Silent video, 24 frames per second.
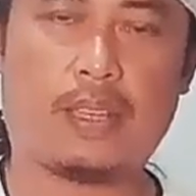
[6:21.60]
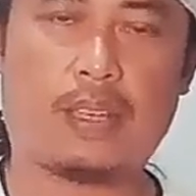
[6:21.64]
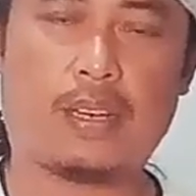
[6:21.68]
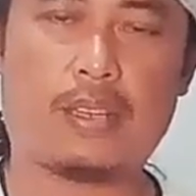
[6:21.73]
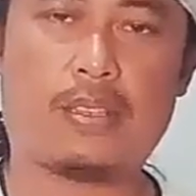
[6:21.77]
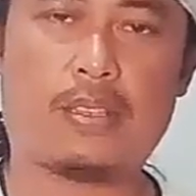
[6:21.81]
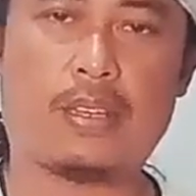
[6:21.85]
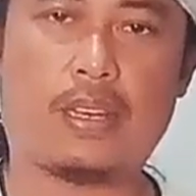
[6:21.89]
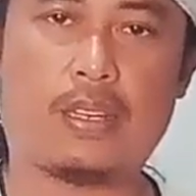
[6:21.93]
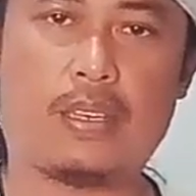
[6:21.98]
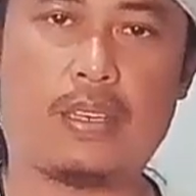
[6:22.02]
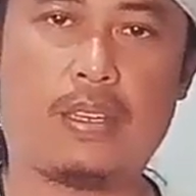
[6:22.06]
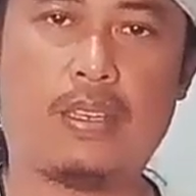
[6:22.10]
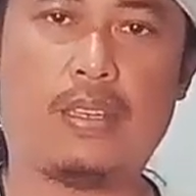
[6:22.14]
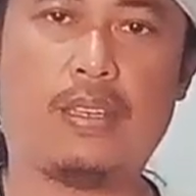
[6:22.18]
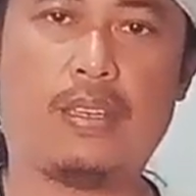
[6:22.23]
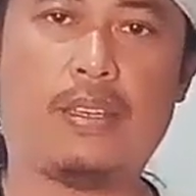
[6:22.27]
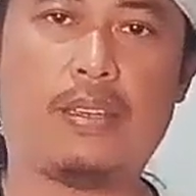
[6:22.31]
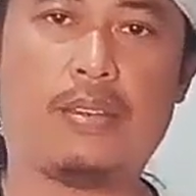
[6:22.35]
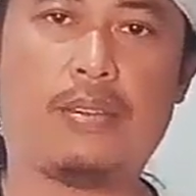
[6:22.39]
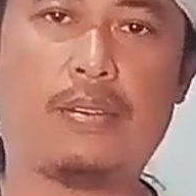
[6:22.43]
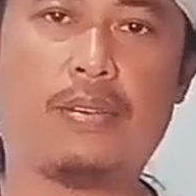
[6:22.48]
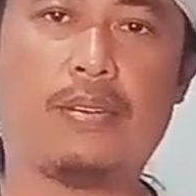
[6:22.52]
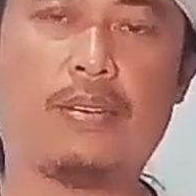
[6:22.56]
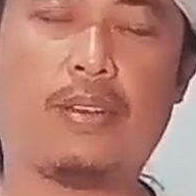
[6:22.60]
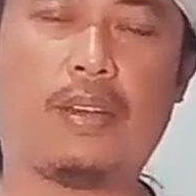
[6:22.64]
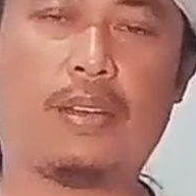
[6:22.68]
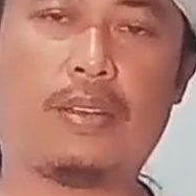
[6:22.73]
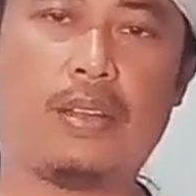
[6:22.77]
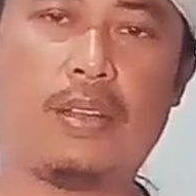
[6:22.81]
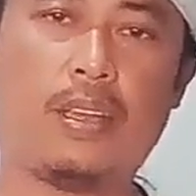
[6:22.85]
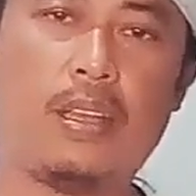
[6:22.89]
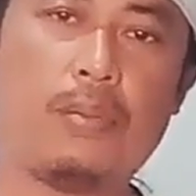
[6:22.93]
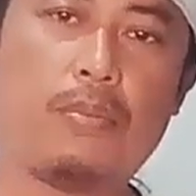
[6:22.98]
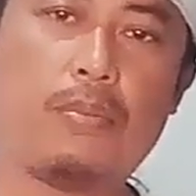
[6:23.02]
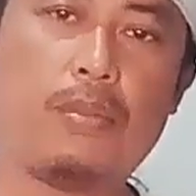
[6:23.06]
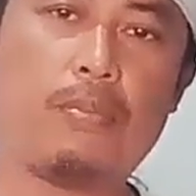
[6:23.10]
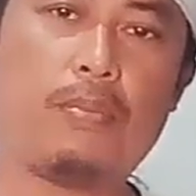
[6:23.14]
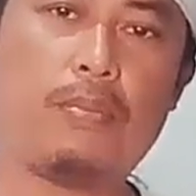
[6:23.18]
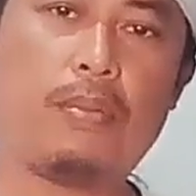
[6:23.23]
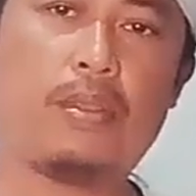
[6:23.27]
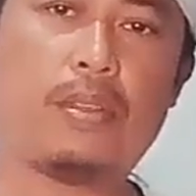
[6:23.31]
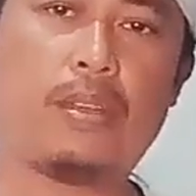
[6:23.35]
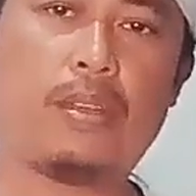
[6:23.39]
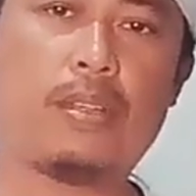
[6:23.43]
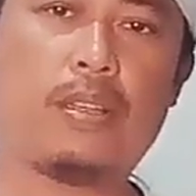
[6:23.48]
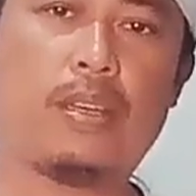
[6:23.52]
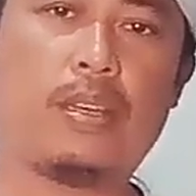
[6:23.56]
terjadi ada yang
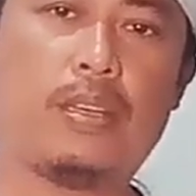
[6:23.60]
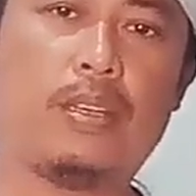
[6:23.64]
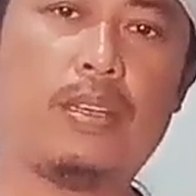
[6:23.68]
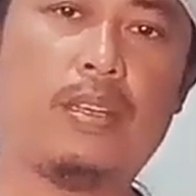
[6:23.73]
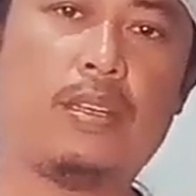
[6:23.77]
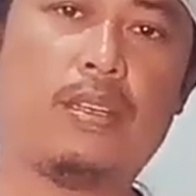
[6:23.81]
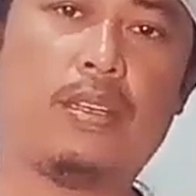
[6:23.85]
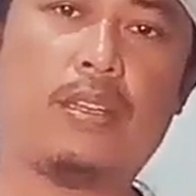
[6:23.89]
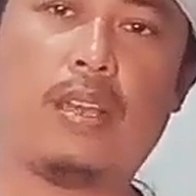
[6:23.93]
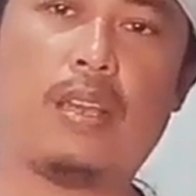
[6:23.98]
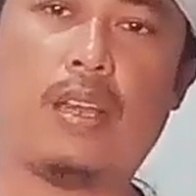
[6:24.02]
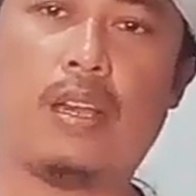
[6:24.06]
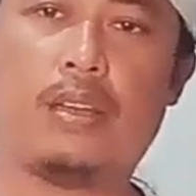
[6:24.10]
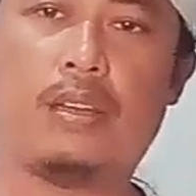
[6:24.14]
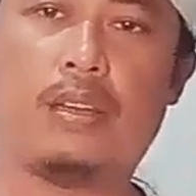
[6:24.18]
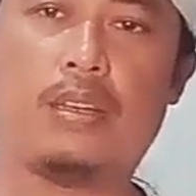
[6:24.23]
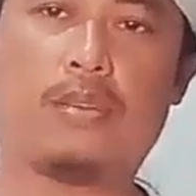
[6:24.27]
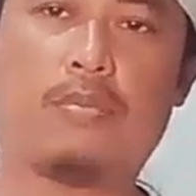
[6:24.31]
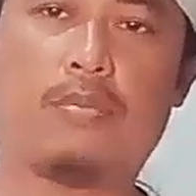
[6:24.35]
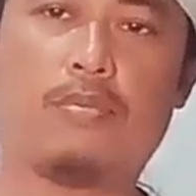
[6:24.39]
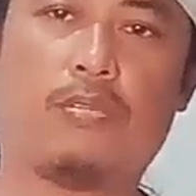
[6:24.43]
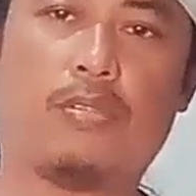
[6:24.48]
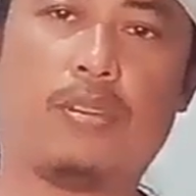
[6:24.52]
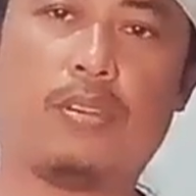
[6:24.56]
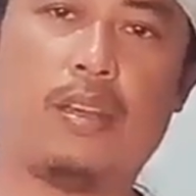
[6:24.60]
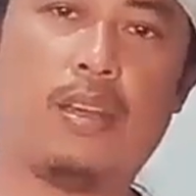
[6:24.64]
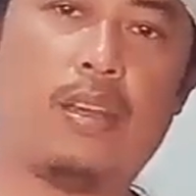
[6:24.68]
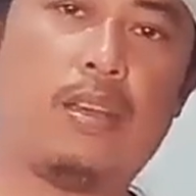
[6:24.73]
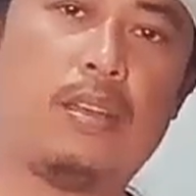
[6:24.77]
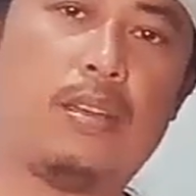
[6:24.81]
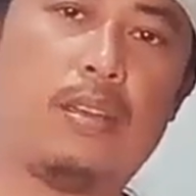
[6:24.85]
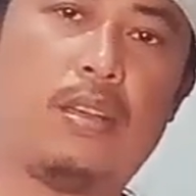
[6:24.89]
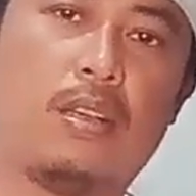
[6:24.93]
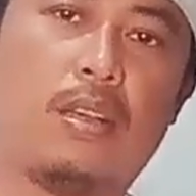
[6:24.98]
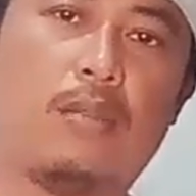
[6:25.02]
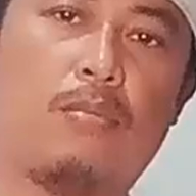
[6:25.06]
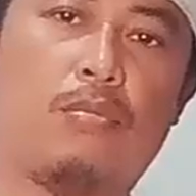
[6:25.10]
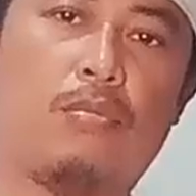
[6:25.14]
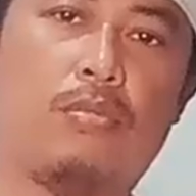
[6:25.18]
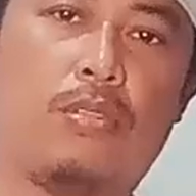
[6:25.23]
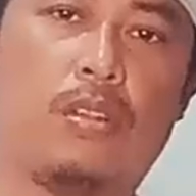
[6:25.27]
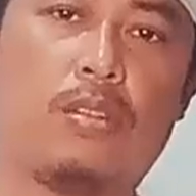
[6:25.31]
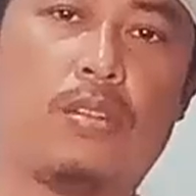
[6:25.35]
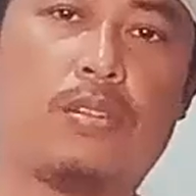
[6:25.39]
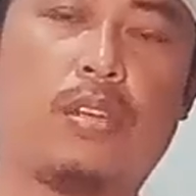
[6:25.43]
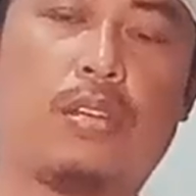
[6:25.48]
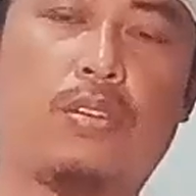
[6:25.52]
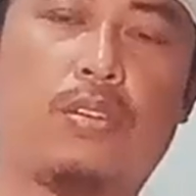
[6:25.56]
mimpi terjadi tiga hari kemudian,
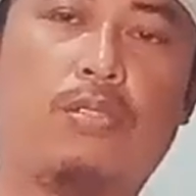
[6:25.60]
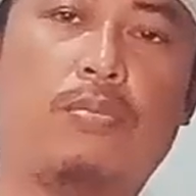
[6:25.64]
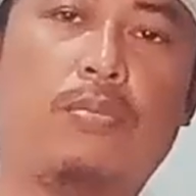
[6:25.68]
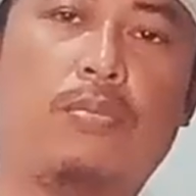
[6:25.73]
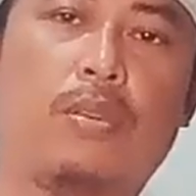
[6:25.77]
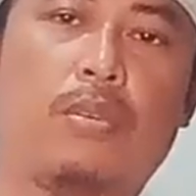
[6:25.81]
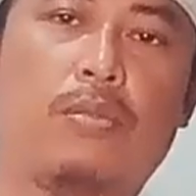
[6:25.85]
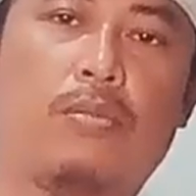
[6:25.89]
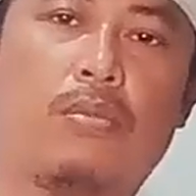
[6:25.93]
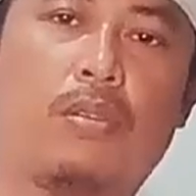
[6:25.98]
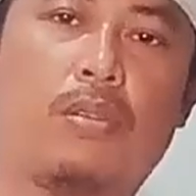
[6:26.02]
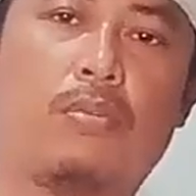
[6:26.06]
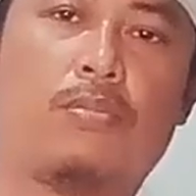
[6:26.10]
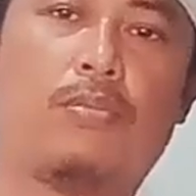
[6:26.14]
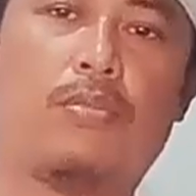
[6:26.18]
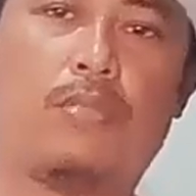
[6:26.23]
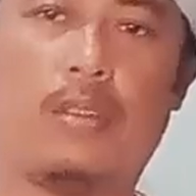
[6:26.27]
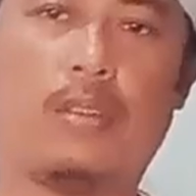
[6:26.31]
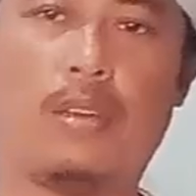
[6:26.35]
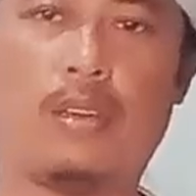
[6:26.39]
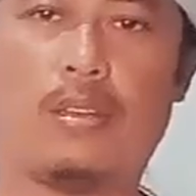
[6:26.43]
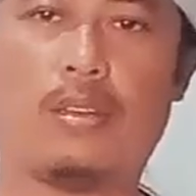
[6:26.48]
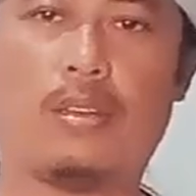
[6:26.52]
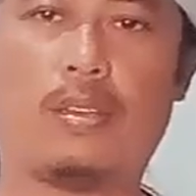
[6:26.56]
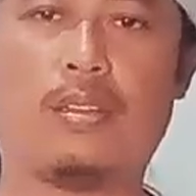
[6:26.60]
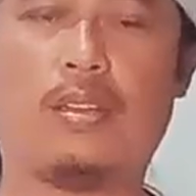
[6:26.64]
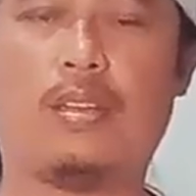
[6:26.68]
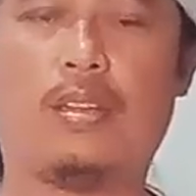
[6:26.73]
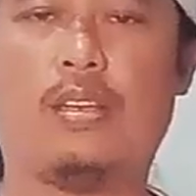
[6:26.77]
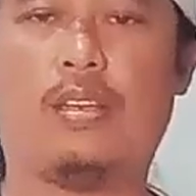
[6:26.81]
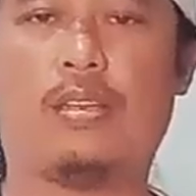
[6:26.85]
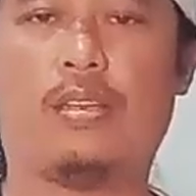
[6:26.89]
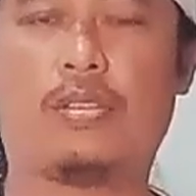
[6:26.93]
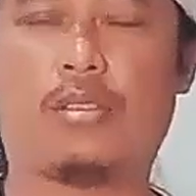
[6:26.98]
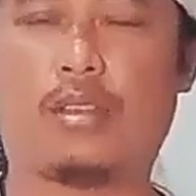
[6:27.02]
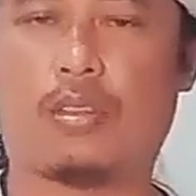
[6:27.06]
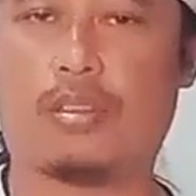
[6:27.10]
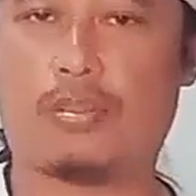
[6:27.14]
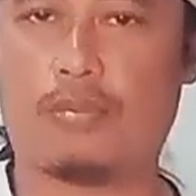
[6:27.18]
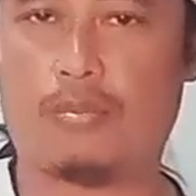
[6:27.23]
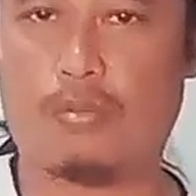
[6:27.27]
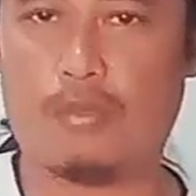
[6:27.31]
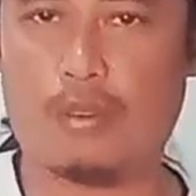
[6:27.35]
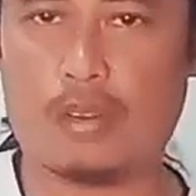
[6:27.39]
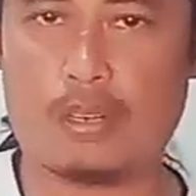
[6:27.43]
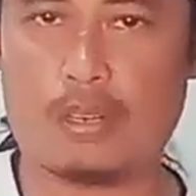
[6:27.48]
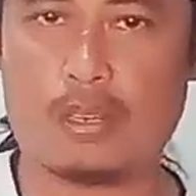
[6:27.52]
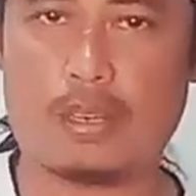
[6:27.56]
kemudian satu minggu kemudian, satu
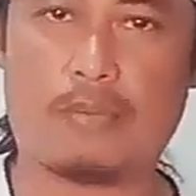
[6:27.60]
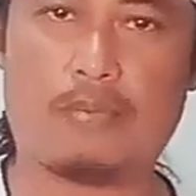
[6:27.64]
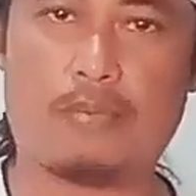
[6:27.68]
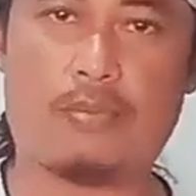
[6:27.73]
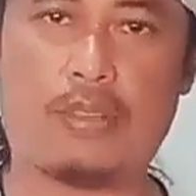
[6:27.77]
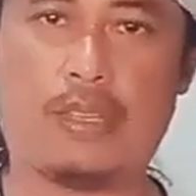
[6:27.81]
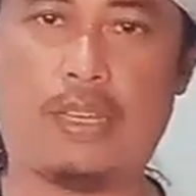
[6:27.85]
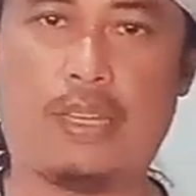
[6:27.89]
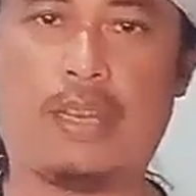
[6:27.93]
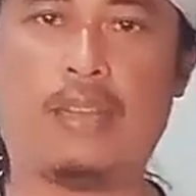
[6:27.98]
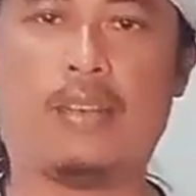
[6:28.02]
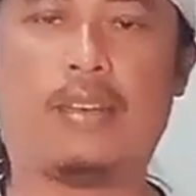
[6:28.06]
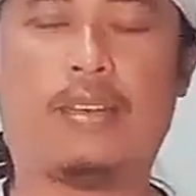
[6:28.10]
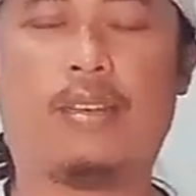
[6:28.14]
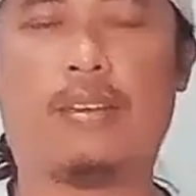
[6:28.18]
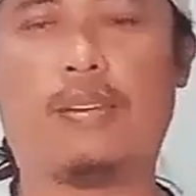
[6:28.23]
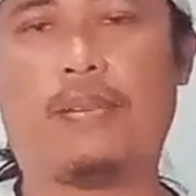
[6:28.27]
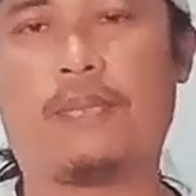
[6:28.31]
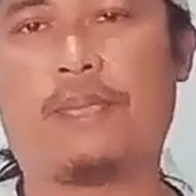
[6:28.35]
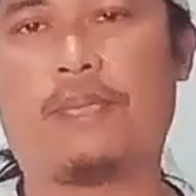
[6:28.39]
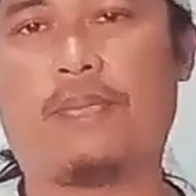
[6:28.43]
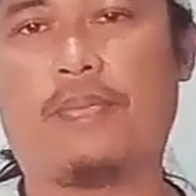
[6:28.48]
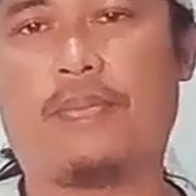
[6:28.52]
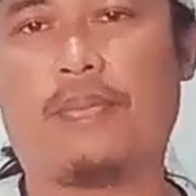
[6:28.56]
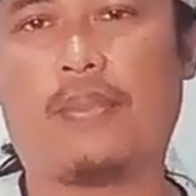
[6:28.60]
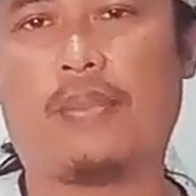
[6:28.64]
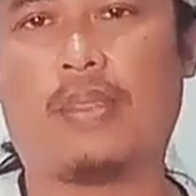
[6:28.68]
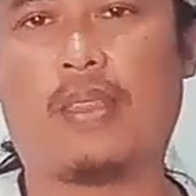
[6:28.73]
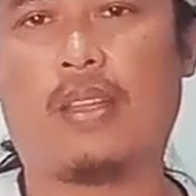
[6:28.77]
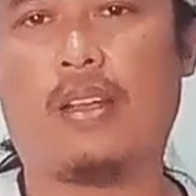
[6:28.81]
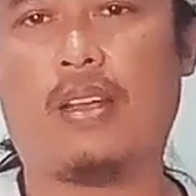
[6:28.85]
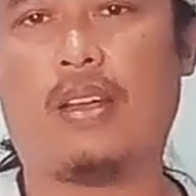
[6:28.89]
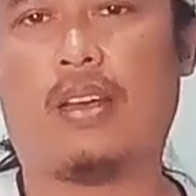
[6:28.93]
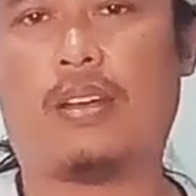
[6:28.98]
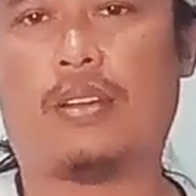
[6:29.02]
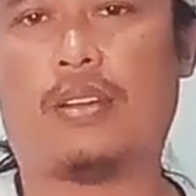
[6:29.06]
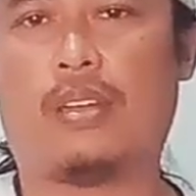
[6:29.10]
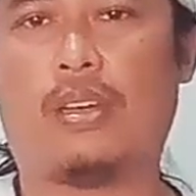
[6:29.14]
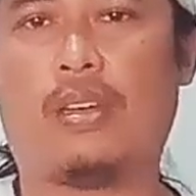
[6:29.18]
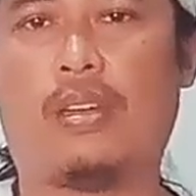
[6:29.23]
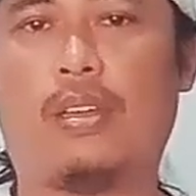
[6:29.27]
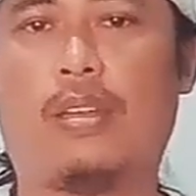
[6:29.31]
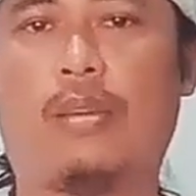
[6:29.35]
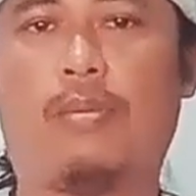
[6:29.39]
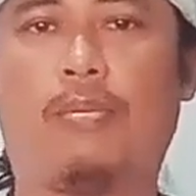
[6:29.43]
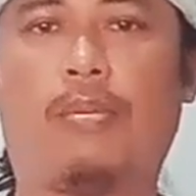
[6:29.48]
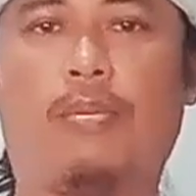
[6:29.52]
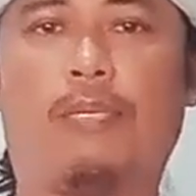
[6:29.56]
bulan kemudian.
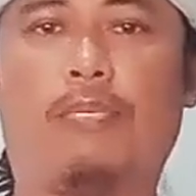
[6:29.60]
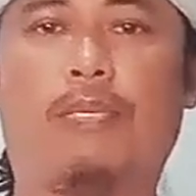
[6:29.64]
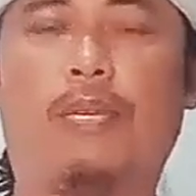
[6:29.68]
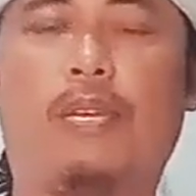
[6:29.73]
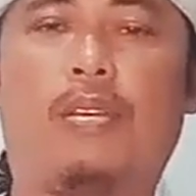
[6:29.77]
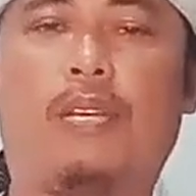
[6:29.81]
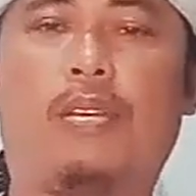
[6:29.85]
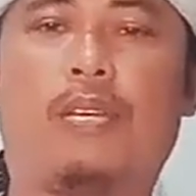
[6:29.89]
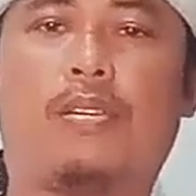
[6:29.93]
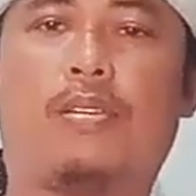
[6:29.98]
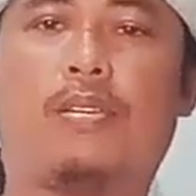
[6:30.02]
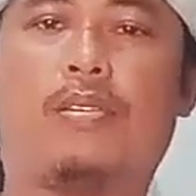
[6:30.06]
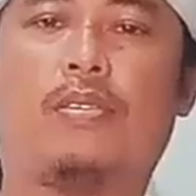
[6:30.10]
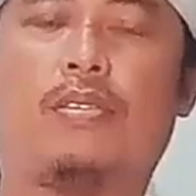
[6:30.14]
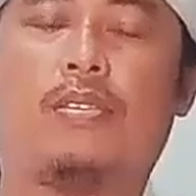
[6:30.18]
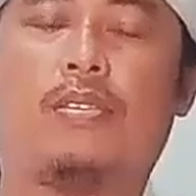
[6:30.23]
Ada yang mimpi